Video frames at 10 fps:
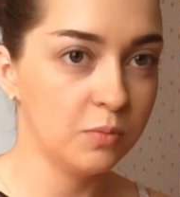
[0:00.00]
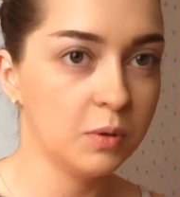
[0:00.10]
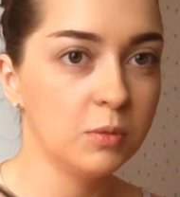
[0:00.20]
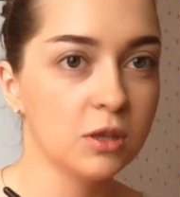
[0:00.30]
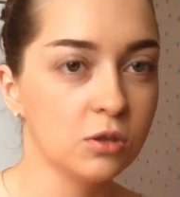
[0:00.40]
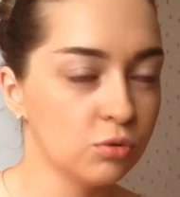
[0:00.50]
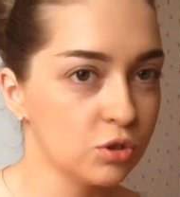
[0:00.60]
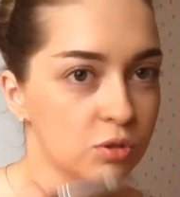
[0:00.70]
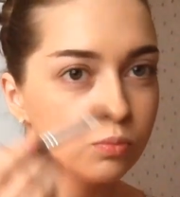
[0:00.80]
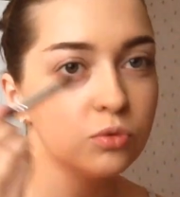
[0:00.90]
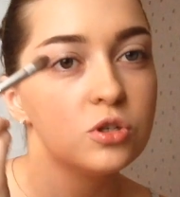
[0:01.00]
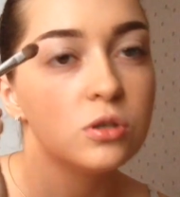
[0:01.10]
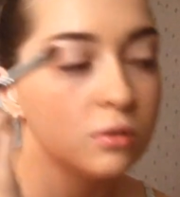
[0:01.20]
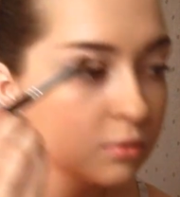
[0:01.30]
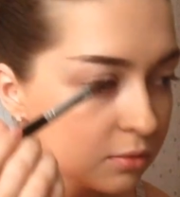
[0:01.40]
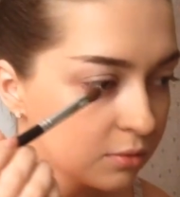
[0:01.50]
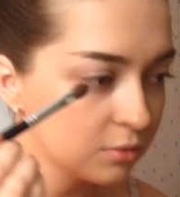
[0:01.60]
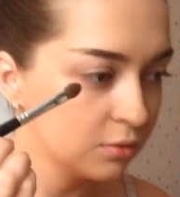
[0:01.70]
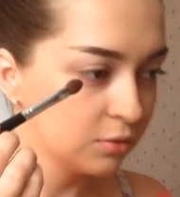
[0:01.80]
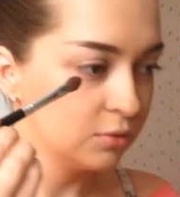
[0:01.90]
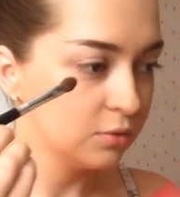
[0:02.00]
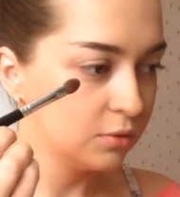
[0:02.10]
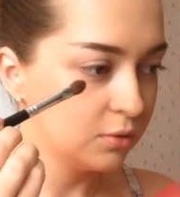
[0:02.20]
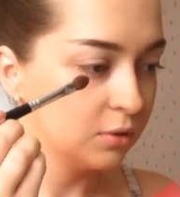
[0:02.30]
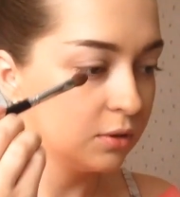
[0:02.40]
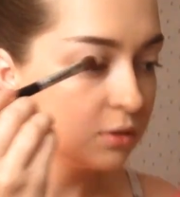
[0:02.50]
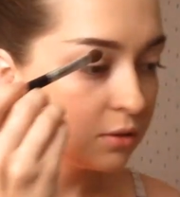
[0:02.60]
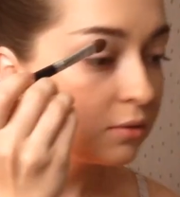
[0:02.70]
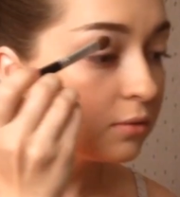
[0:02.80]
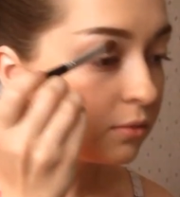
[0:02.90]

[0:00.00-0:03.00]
Пигмент такой сыпучий. Видите?